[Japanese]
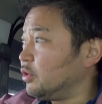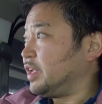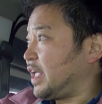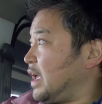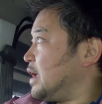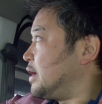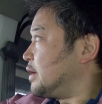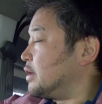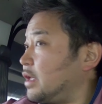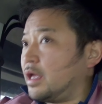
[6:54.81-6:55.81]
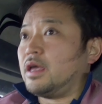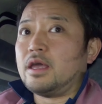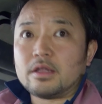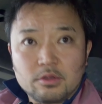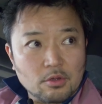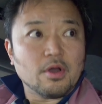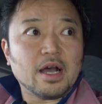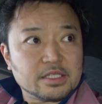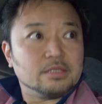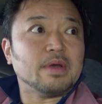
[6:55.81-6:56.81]
とでね、えー、っと
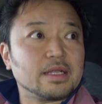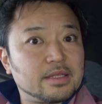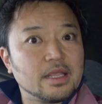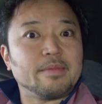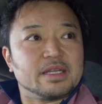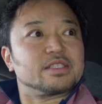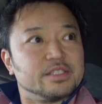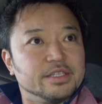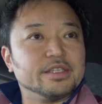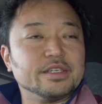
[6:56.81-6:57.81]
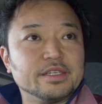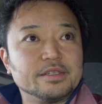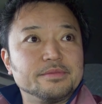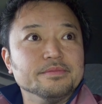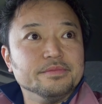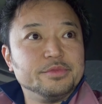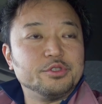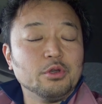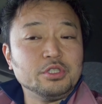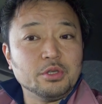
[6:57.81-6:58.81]
始まってます。
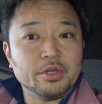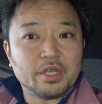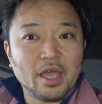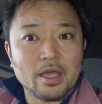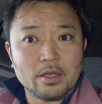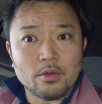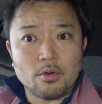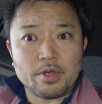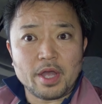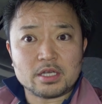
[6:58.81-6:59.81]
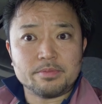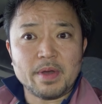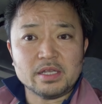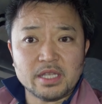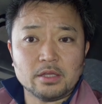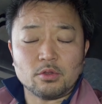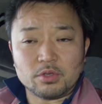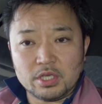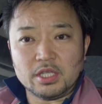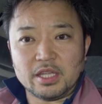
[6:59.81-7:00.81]
女子の意見を ひゃくパーセント
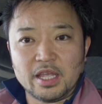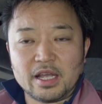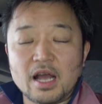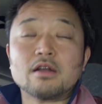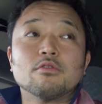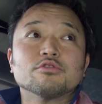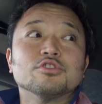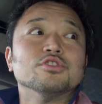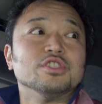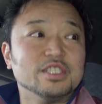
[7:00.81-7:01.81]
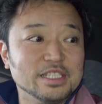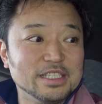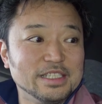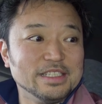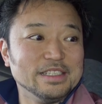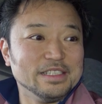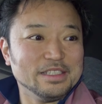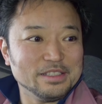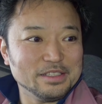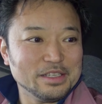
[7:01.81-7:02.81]
聞いてかっこツッシー
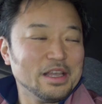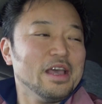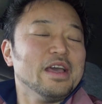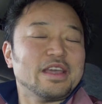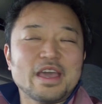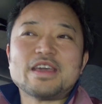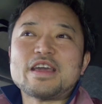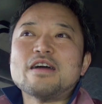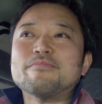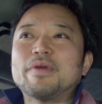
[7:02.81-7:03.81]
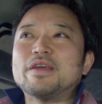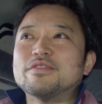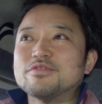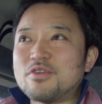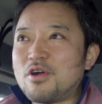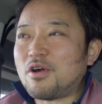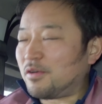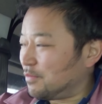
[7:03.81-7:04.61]
軽キャンピングを